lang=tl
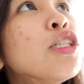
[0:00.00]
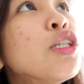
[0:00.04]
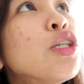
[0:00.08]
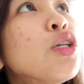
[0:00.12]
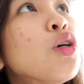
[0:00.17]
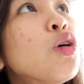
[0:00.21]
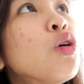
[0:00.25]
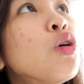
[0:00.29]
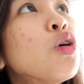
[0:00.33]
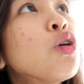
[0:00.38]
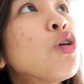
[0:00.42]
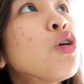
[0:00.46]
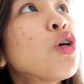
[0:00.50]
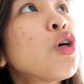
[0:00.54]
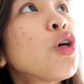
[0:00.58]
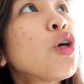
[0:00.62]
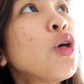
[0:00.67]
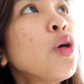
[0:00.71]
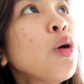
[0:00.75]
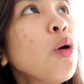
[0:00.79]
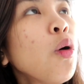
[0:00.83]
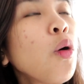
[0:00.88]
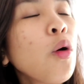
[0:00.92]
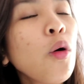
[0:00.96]
siguro
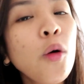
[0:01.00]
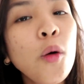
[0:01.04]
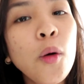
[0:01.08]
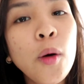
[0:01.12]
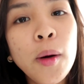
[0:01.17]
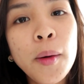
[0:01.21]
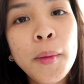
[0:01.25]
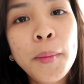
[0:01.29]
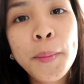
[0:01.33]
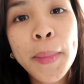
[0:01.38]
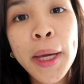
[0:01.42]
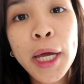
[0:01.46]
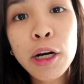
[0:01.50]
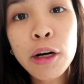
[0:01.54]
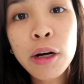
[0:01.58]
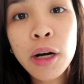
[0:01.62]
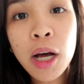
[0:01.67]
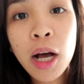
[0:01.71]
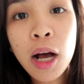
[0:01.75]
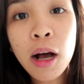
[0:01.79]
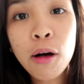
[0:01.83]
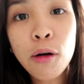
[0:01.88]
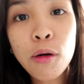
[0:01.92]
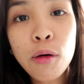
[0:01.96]
Q kung meron
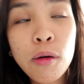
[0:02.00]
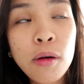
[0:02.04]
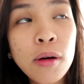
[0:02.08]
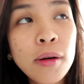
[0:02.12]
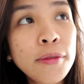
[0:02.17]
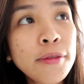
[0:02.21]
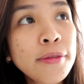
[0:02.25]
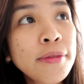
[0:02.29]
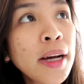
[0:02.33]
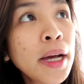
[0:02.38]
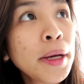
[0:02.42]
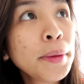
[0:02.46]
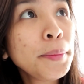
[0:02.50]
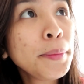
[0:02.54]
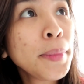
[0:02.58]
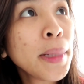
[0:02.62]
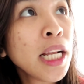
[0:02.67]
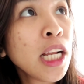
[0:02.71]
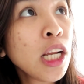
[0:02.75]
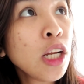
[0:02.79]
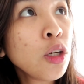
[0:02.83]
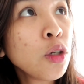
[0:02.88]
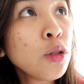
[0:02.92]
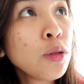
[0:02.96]
na ako ang 5
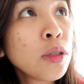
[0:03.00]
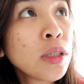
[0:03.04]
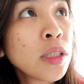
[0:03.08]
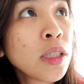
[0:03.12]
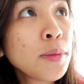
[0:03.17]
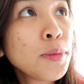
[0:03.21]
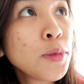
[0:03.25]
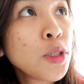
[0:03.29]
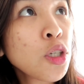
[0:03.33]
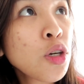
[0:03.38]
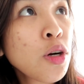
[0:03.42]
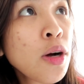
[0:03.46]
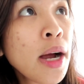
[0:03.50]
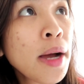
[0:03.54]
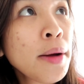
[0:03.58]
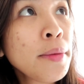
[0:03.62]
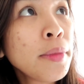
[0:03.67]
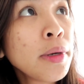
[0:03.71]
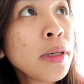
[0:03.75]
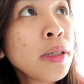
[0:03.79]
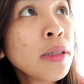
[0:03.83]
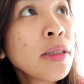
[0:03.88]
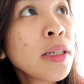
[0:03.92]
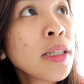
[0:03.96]
million
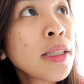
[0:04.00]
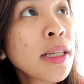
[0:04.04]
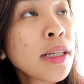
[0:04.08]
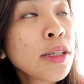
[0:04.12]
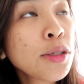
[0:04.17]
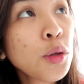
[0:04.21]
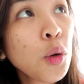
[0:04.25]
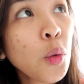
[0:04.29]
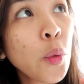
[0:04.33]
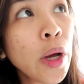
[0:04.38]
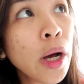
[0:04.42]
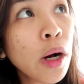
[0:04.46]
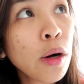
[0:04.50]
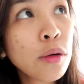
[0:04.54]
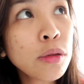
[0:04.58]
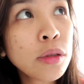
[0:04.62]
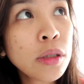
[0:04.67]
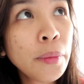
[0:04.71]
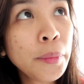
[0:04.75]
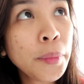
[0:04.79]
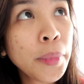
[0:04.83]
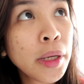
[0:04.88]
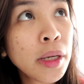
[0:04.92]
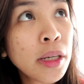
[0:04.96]
subscriber, tapos uwi ako
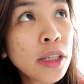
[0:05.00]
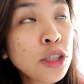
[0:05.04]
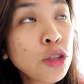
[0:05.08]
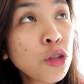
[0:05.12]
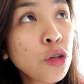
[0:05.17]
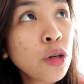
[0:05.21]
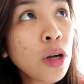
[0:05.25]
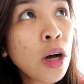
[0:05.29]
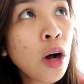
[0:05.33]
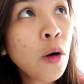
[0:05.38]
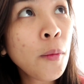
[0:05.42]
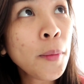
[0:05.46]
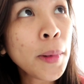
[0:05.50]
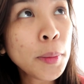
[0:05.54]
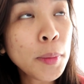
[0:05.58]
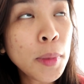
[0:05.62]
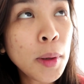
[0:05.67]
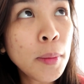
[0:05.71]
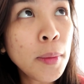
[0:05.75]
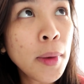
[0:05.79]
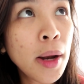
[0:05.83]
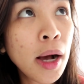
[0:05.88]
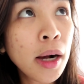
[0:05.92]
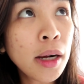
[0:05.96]
sa Pinas, doon ako
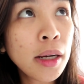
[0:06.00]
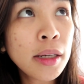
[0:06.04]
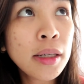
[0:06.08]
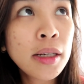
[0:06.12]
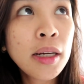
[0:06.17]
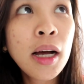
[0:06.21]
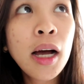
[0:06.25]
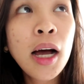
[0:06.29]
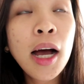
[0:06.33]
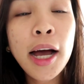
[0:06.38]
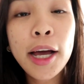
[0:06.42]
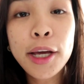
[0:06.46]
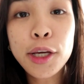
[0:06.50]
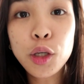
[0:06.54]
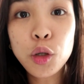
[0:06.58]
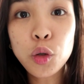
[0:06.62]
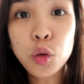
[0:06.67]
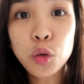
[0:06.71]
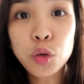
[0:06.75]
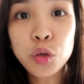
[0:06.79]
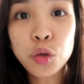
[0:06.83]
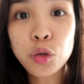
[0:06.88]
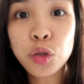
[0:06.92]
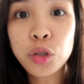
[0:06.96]
mag-vlog.
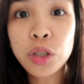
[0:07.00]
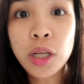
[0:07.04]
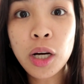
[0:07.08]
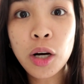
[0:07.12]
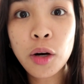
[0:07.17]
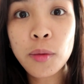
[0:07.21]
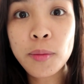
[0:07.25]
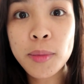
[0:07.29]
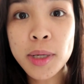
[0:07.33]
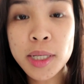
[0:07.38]
Ayun, doon na ako